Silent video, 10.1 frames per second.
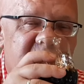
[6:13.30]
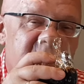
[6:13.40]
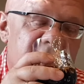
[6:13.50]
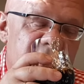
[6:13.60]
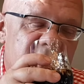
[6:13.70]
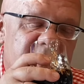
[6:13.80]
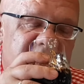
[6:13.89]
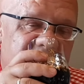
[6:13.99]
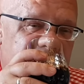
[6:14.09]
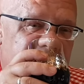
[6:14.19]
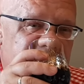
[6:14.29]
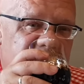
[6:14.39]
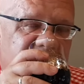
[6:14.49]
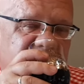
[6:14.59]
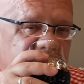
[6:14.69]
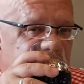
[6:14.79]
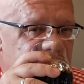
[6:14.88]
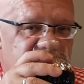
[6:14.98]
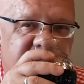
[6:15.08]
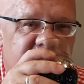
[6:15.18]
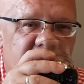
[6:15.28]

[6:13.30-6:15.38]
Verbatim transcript: Ktoś lubi takie klimaty, no to